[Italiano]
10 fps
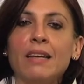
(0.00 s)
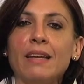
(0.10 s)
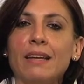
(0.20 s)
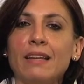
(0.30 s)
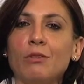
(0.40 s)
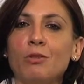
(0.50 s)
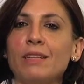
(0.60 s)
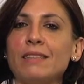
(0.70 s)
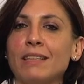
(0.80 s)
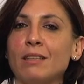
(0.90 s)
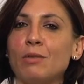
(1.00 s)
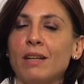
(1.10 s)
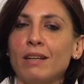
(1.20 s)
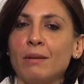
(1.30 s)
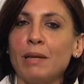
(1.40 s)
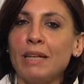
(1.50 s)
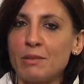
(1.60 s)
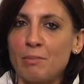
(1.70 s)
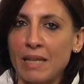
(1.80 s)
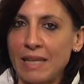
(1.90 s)
e devo dire è stata una bella
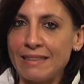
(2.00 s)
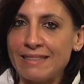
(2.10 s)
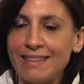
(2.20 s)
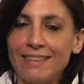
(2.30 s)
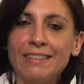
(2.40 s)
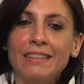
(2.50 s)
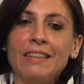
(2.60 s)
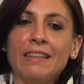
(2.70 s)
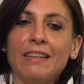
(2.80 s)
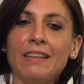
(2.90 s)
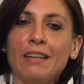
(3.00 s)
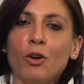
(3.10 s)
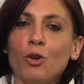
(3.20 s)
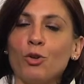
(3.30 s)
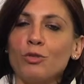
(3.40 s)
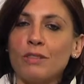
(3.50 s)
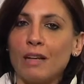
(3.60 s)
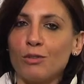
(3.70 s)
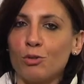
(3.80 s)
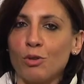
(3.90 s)
esperienza. Eh, ho
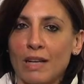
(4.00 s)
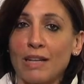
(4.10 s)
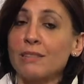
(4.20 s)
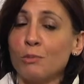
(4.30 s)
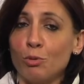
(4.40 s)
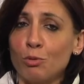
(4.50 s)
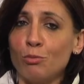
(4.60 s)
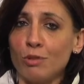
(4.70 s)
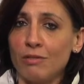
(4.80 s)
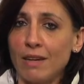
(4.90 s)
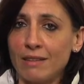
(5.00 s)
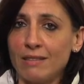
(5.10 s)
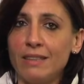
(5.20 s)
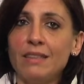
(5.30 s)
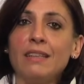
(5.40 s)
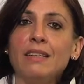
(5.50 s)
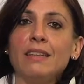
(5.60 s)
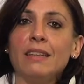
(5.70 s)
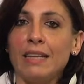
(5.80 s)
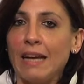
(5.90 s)
incontrato ragazzi molto motivati,
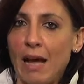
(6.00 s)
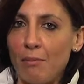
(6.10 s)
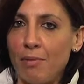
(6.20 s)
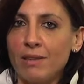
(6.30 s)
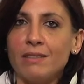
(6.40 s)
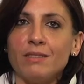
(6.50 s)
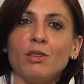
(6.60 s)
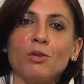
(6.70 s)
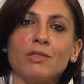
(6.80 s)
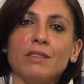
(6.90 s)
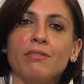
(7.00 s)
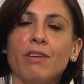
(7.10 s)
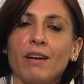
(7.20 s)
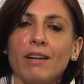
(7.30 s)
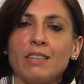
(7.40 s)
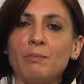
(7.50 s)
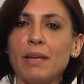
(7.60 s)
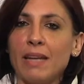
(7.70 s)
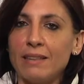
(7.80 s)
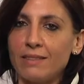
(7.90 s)
in gamba, desiderosi di fare
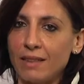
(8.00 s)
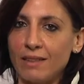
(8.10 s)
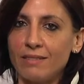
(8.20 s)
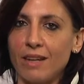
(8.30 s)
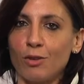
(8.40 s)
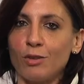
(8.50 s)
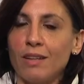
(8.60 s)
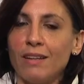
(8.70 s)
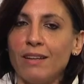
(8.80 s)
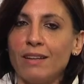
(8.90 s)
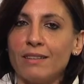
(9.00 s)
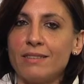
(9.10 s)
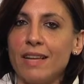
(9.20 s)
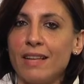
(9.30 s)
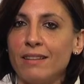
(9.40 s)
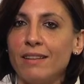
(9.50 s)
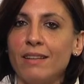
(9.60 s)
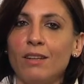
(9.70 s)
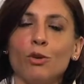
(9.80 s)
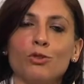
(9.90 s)
esperienza all'interno delle
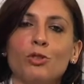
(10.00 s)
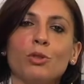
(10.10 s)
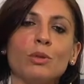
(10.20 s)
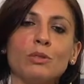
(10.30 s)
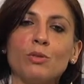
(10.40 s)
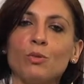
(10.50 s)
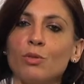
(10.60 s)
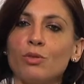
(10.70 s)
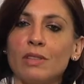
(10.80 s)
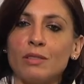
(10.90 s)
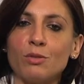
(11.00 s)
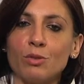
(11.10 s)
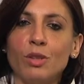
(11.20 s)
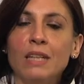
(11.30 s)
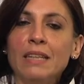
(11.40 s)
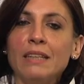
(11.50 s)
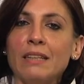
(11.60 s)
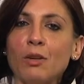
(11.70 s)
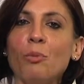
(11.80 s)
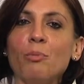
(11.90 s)
aziende e oggi questo in un contesto
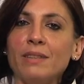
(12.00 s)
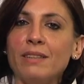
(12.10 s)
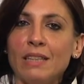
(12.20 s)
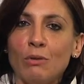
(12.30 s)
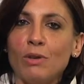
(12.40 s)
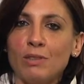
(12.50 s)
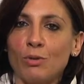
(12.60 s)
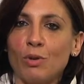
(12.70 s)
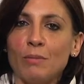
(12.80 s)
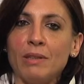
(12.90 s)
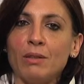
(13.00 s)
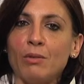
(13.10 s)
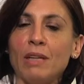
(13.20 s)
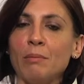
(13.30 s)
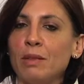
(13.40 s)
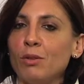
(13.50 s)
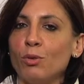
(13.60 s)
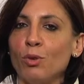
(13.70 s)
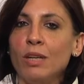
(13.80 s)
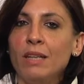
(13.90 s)
eh, competitivo è sicuramente un
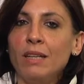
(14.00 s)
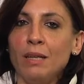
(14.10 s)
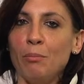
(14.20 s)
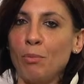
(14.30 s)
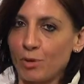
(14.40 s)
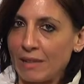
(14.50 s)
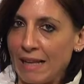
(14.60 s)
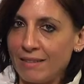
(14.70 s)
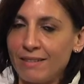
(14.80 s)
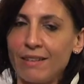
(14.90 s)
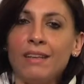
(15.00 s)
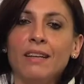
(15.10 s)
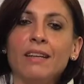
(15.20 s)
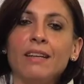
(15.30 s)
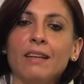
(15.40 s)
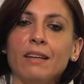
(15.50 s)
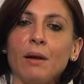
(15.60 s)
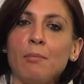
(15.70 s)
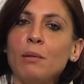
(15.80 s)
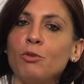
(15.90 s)
elemento importante. Eh,
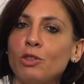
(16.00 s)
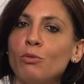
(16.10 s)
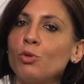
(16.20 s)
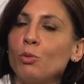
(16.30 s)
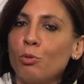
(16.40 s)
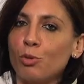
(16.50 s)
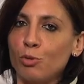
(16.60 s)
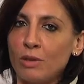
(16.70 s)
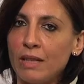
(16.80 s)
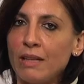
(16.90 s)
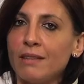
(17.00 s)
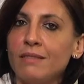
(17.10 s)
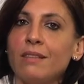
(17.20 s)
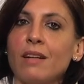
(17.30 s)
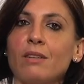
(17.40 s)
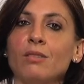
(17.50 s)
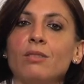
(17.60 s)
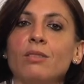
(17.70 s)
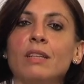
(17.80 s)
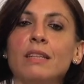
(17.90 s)
abbiamo già avuto opportunità
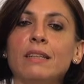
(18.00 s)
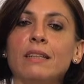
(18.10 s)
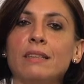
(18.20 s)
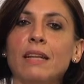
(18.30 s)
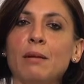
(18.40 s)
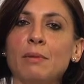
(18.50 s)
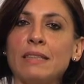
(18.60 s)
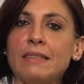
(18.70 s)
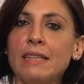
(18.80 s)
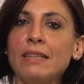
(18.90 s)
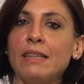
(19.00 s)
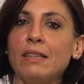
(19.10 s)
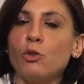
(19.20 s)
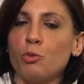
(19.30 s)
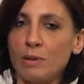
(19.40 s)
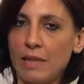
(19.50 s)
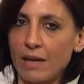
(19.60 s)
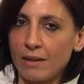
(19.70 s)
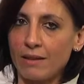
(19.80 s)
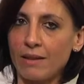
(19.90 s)
all'interno della mia azienda di
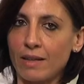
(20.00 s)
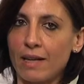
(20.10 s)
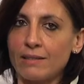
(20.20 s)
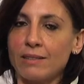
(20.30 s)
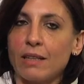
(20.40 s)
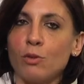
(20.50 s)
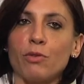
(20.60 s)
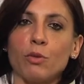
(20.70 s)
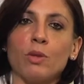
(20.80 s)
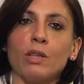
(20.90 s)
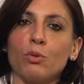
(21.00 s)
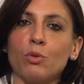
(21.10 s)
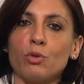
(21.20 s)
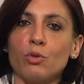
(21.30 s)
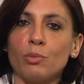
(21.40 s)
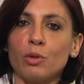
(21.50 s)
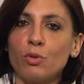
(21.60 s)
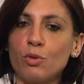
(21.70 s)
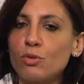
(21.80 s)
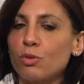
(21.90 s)
ospitare dei ragazzi che hanno frequentato questo
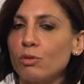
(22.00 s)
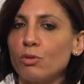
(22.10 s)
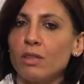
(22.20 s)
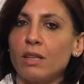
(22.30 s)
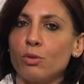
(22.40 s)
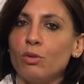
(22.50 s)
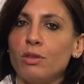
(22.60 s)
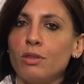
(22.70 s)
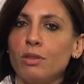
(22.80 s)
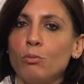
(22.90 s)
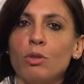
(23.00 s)
percorso, devo dire con eh,